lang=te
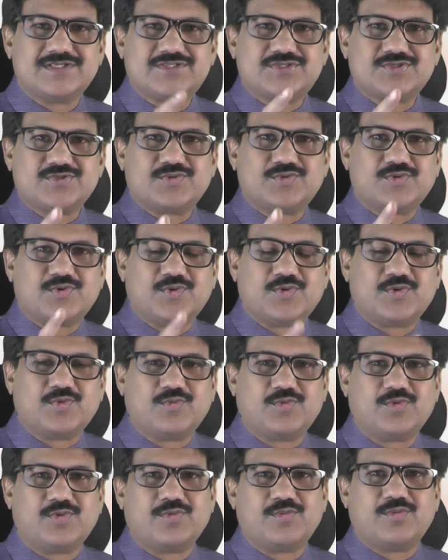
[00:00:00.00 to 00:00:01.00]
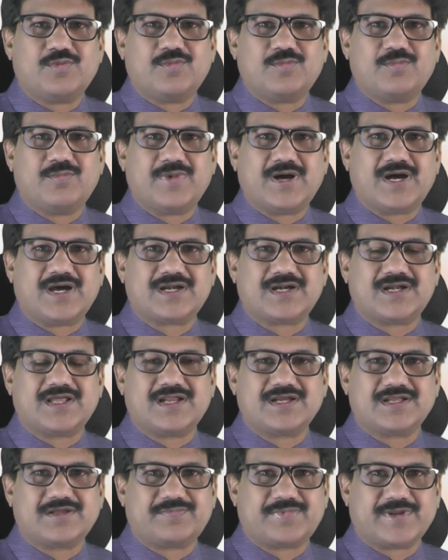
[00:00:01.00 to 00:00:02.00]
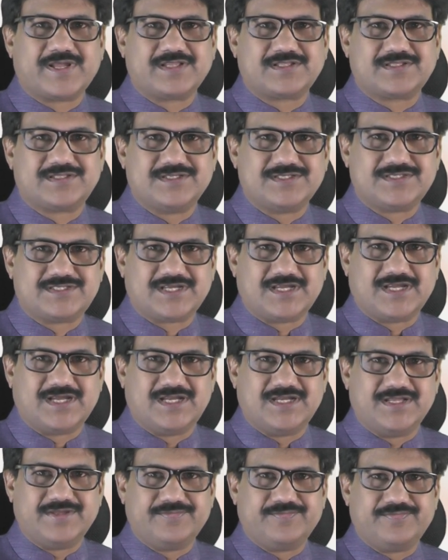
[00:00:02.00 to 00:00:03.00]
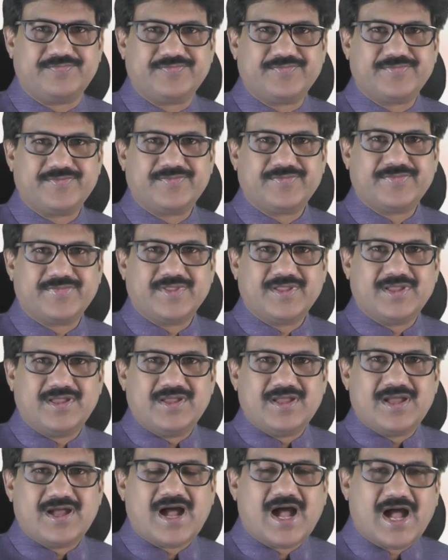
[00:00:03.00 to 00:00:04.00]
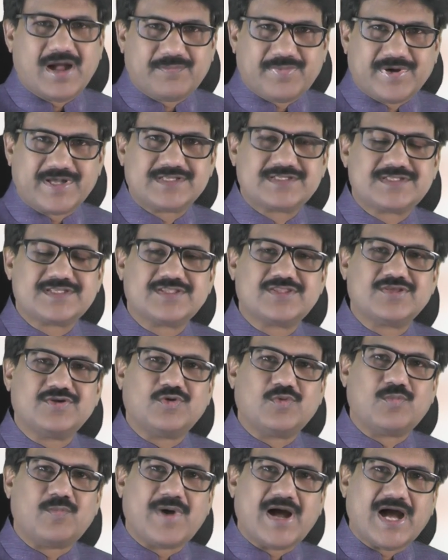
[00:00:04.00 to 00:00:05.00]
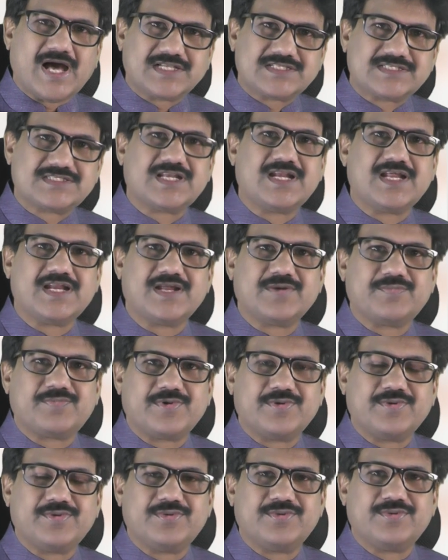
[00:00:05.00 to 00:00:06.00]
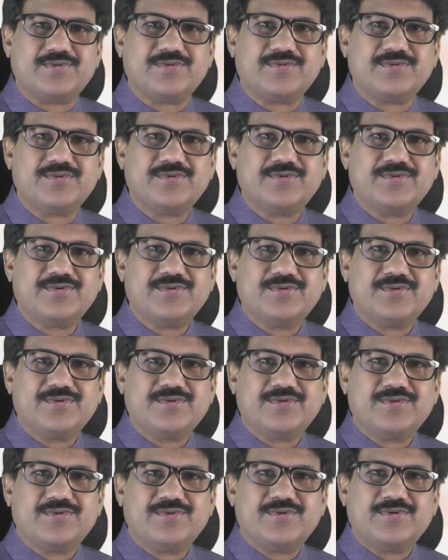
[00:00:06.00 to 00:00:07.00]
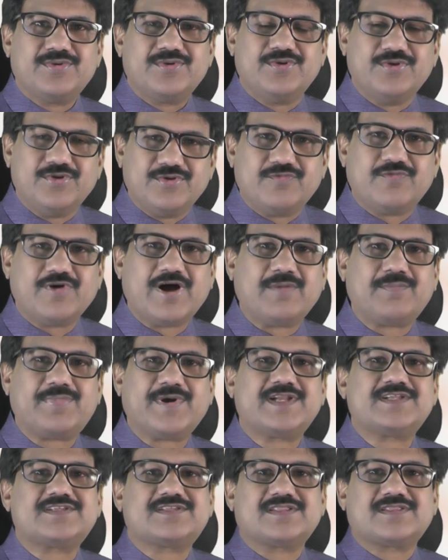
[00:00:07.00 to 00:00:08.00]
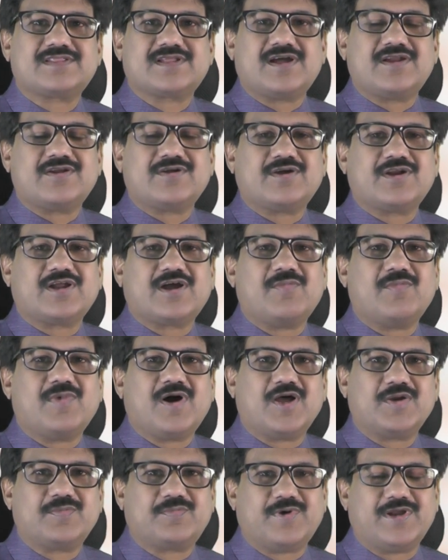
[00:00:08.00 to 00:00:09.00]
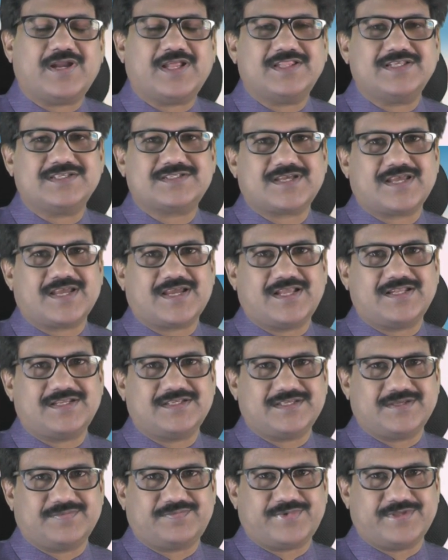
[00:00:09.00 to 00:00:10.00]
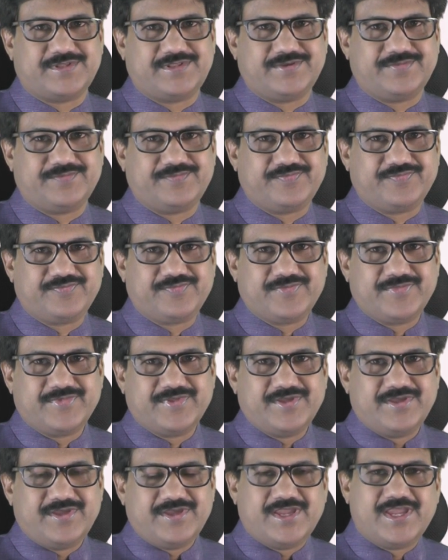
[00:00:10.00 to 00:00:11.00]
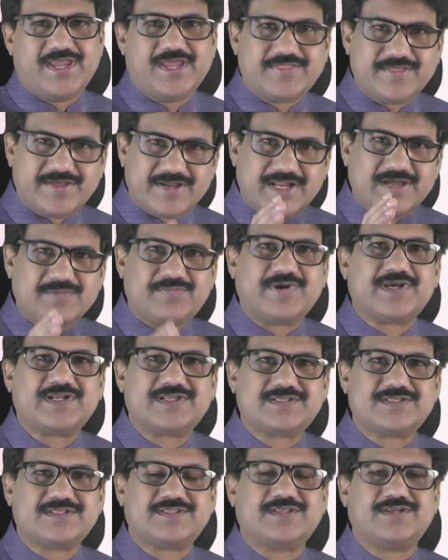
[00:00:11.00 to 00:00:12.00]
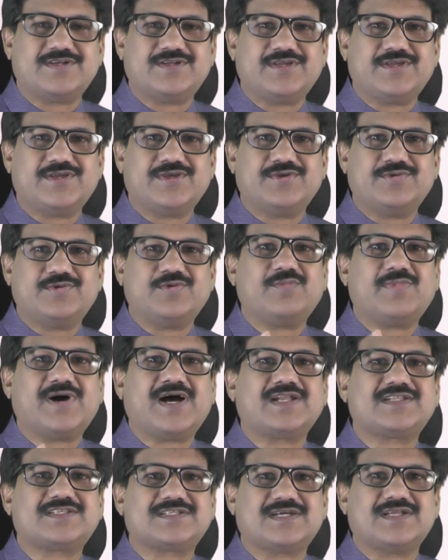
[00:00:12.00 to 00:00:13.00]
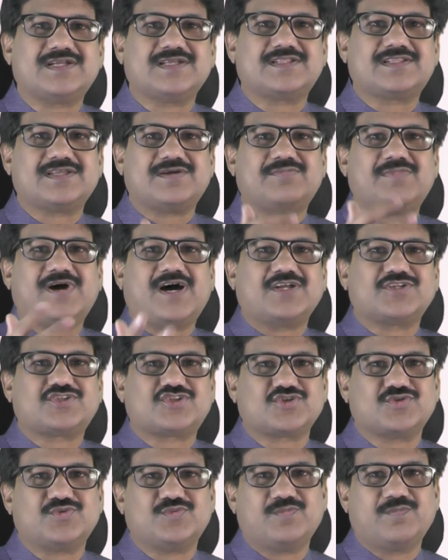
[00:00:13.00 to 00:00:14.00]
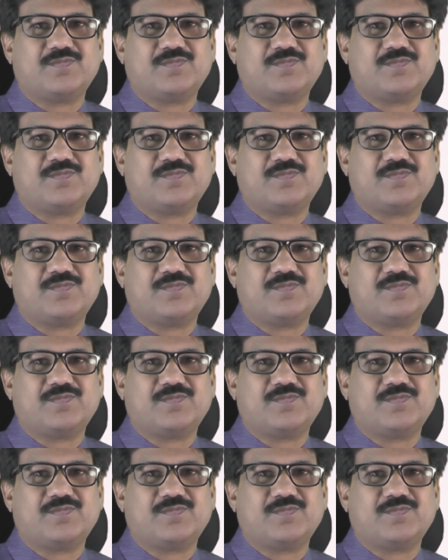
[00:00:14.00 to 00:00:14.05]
నుంచి నువ్వు మారడానికి ప్రయత్నం చేయాలి ఆ పరిస్థితిని నువ్వు మార్చలేనప్పుడు నువ్వు ఆ పరిస్థితికి అనుగుణంగా మారిపోవాలి అది సైకాలజీ చెప్పేది ఏదైనా పరిస్థితిని నువ్వు మార్చగలిగితే మార్చు